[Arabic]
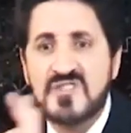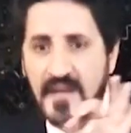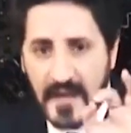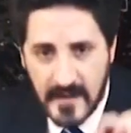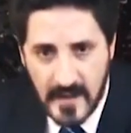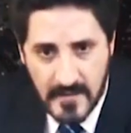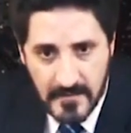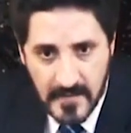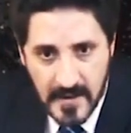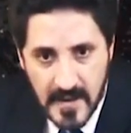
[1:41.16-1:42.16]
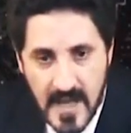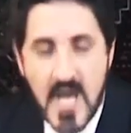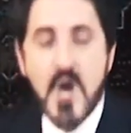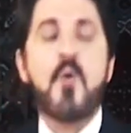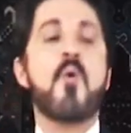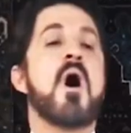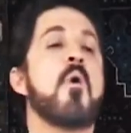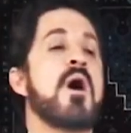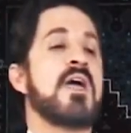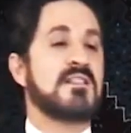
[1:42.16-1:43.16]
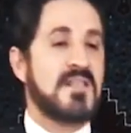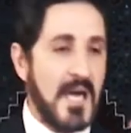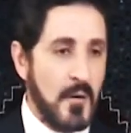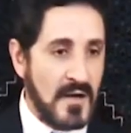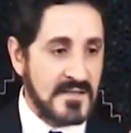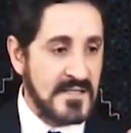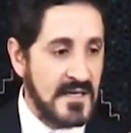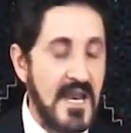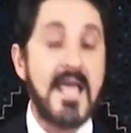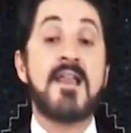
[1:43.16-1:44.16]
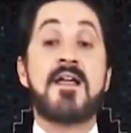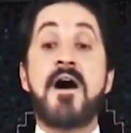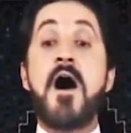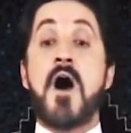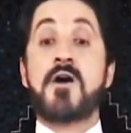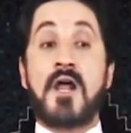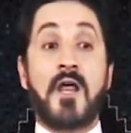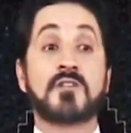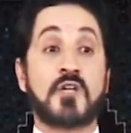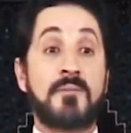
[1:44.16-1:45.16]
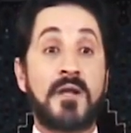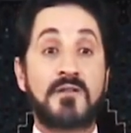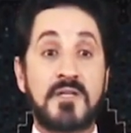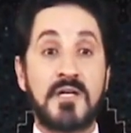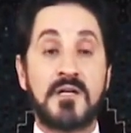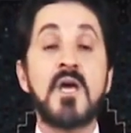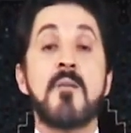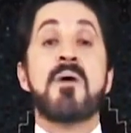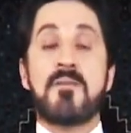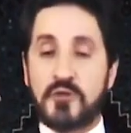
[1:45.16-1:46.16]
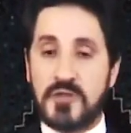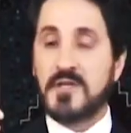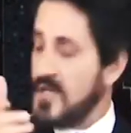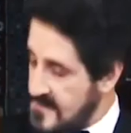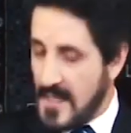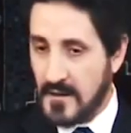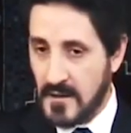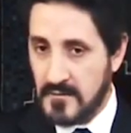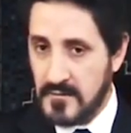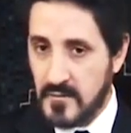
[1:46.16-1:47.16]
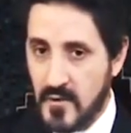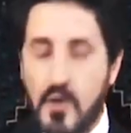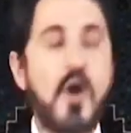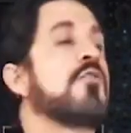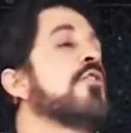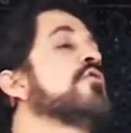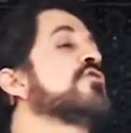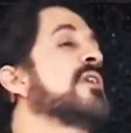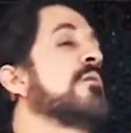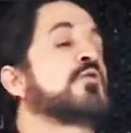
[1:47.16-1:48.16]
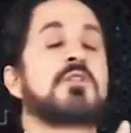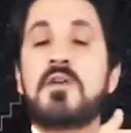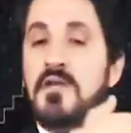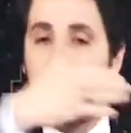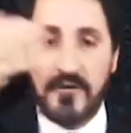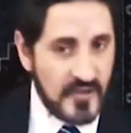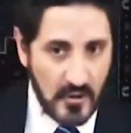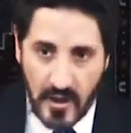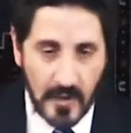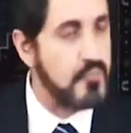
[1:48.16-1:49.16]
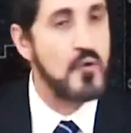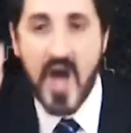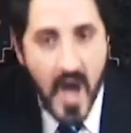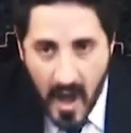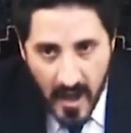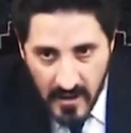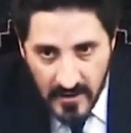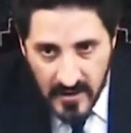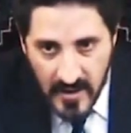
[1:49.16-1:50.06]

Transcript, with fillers: جدا على العلم وهو يدعي ويصيح ليل نهار الخطر من الدين من المتدين صحيح كثير جدا من المتدينين في شرق غرب بلهاء